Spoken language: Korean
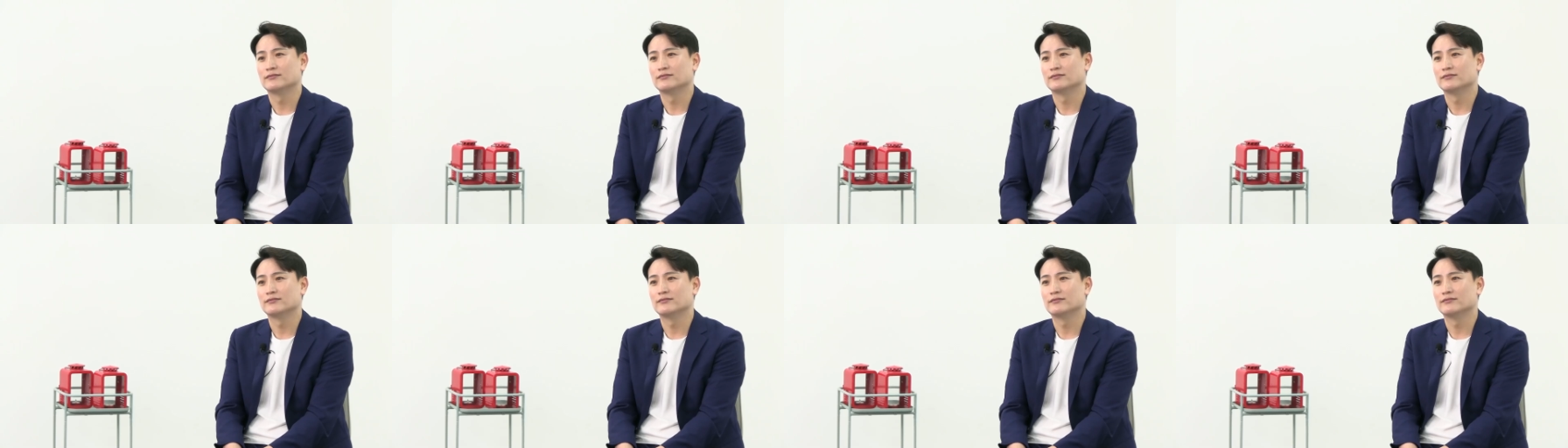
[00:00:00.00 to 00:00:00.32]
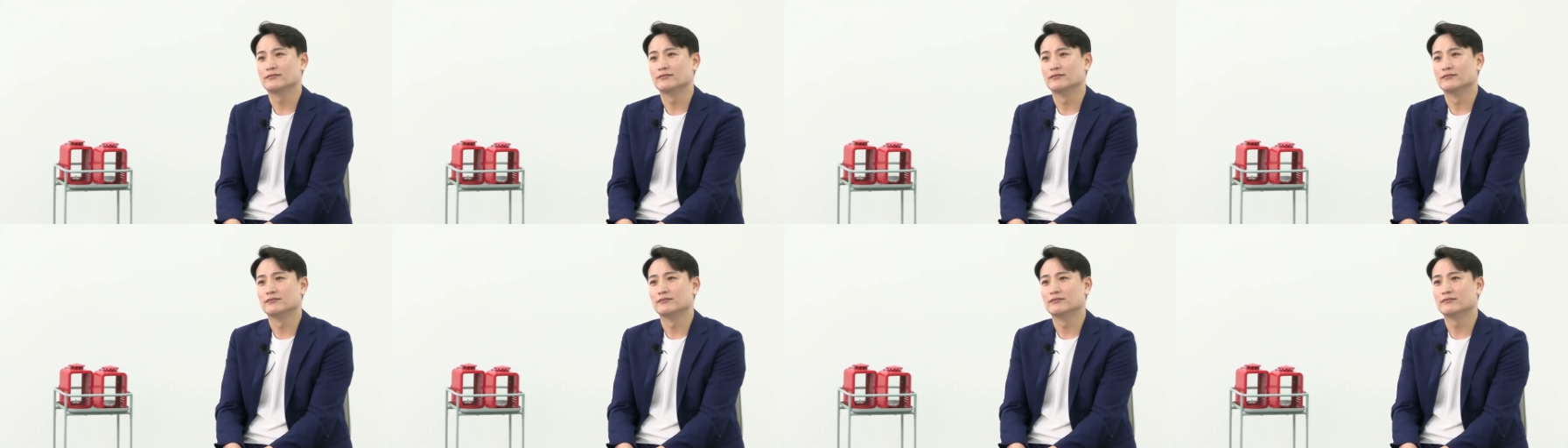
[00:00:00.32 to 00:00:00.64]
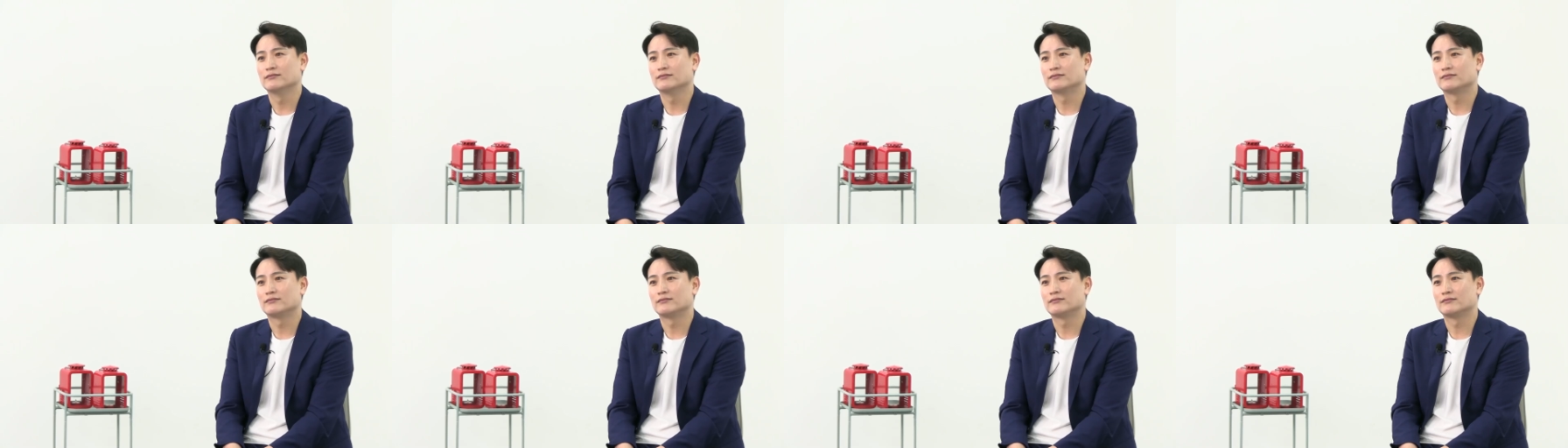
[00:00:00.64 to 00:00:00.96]

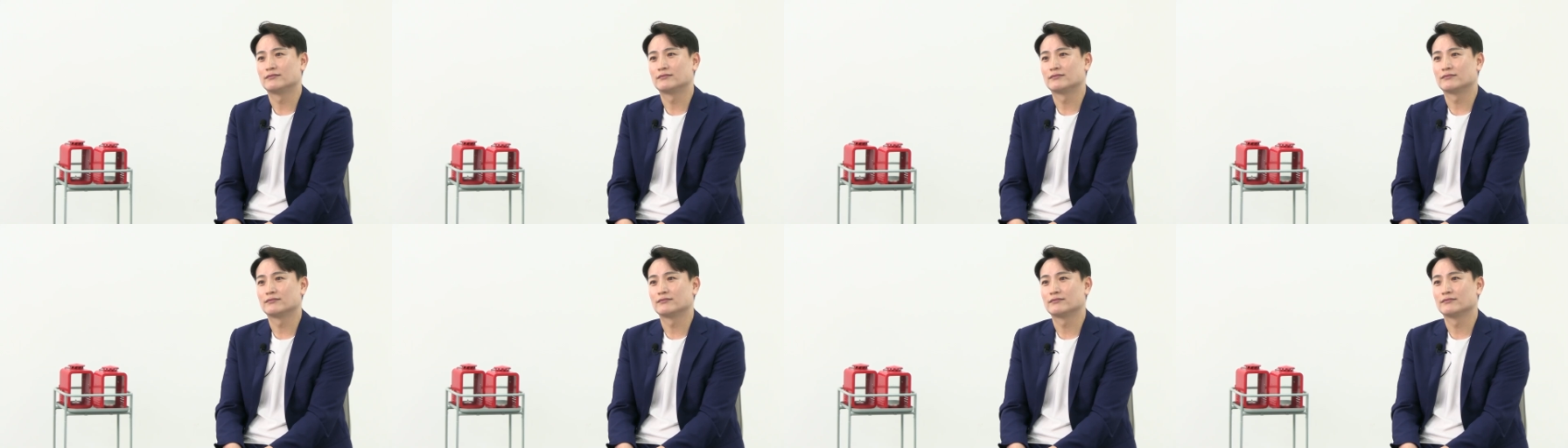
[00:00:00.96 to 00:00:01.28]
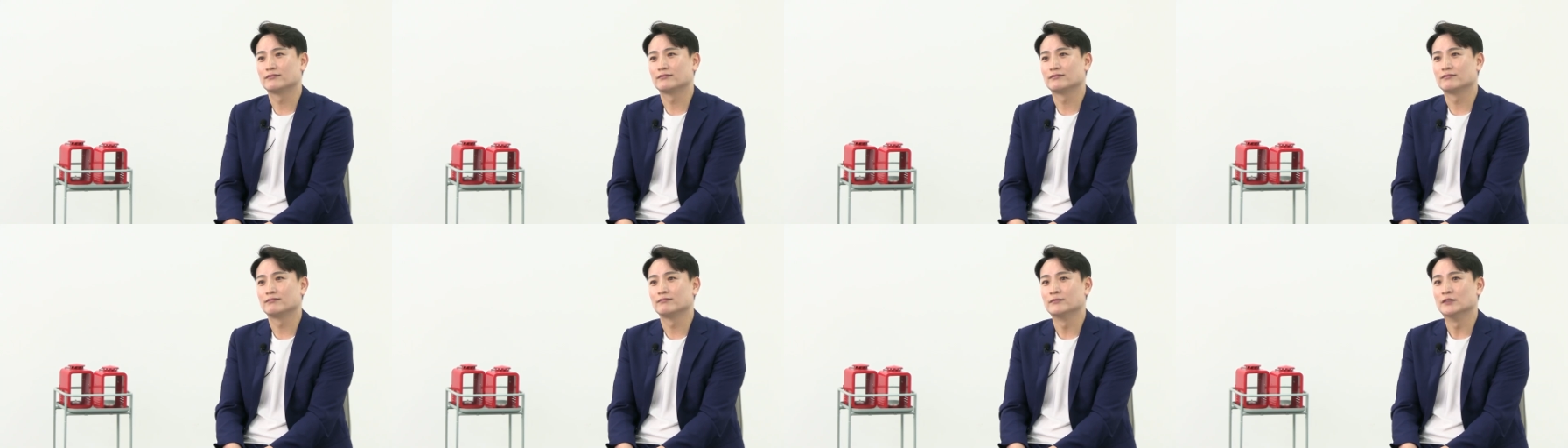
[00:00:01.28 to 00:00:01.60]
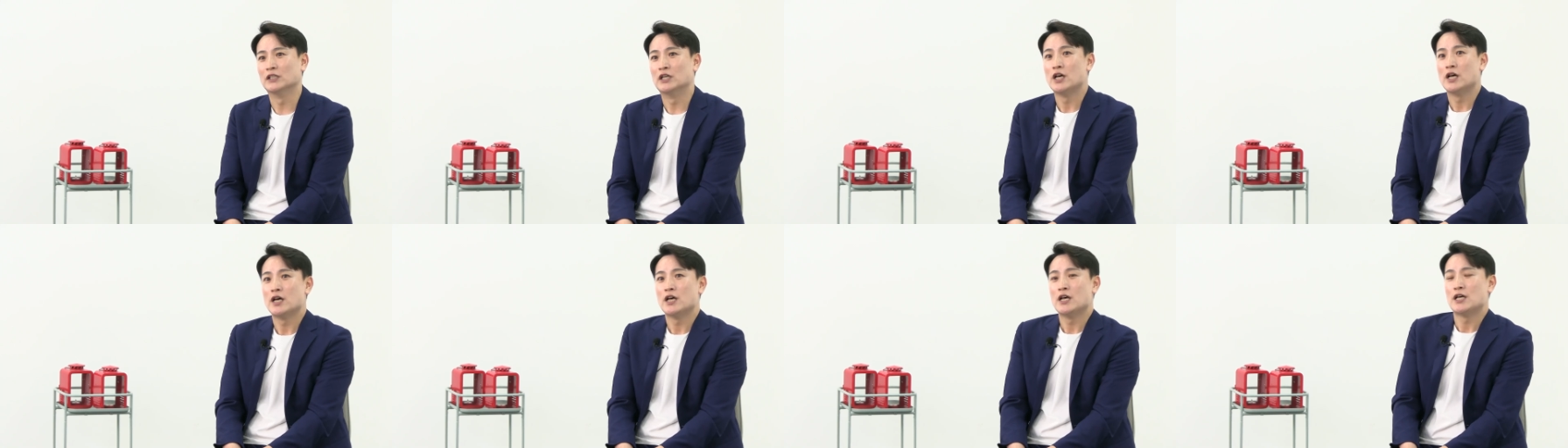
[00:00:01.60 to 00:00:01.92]
처음부터 MC를 하셨어요?
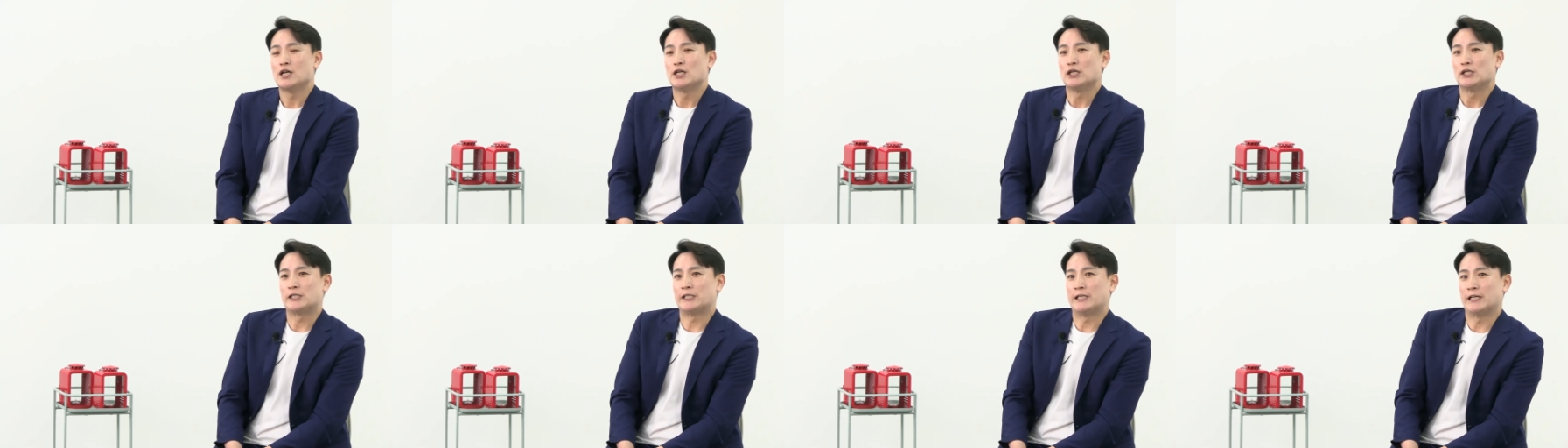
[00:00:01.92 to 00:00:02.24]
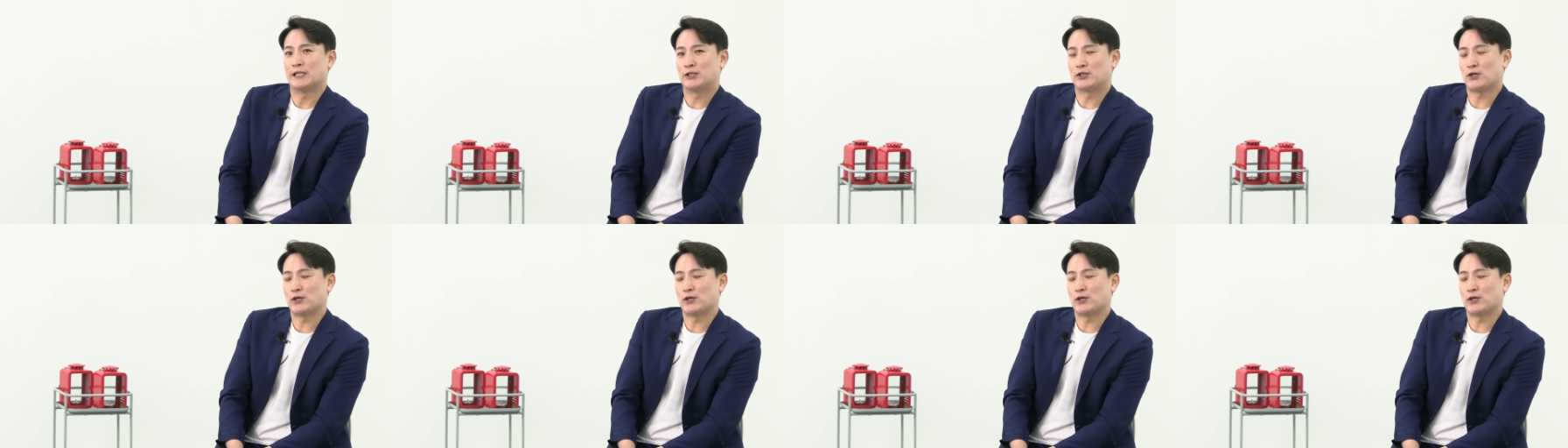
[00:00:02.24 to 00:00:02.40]
제